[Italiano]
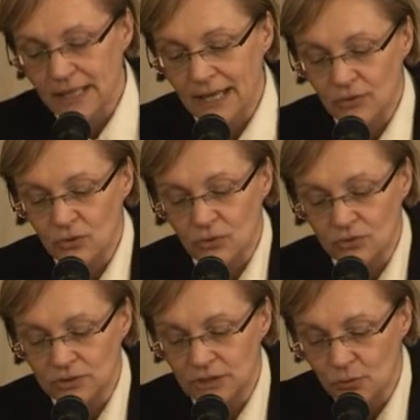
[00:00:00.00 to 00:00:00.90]
che hanno
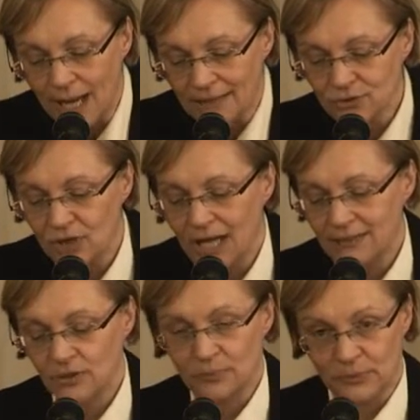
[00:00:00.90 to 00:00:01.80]
continuato
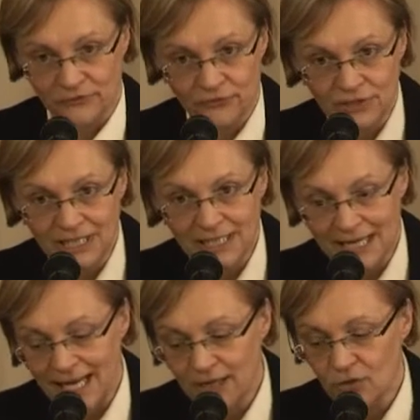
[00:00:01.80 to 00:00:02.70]
ad
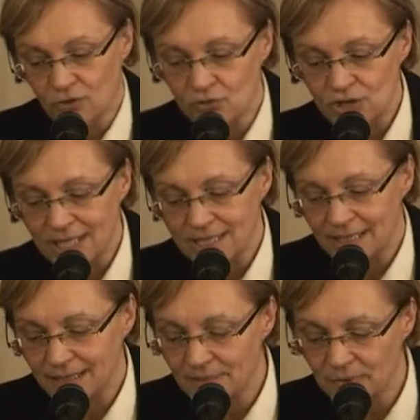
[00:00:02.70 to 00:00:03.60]
approfondire la
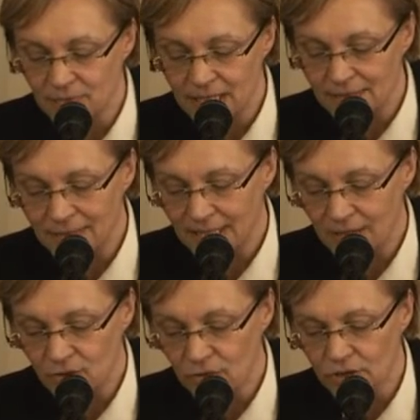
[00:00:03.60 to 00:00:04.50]
conoscenza del problema
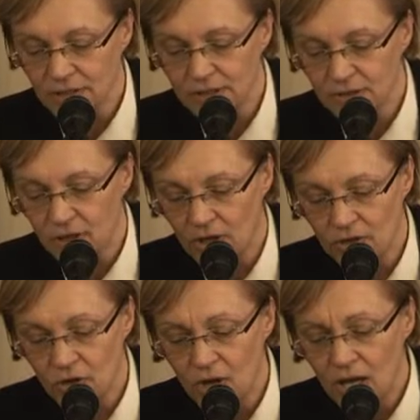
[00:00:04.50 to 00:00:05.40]
nel loro
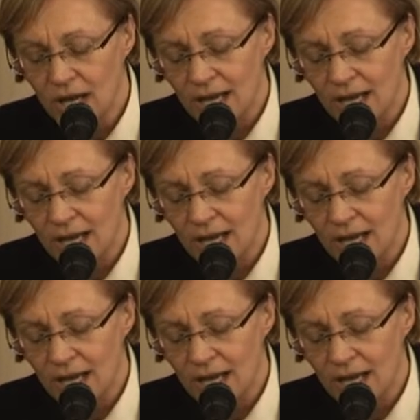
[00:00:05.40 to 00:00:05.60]
territorio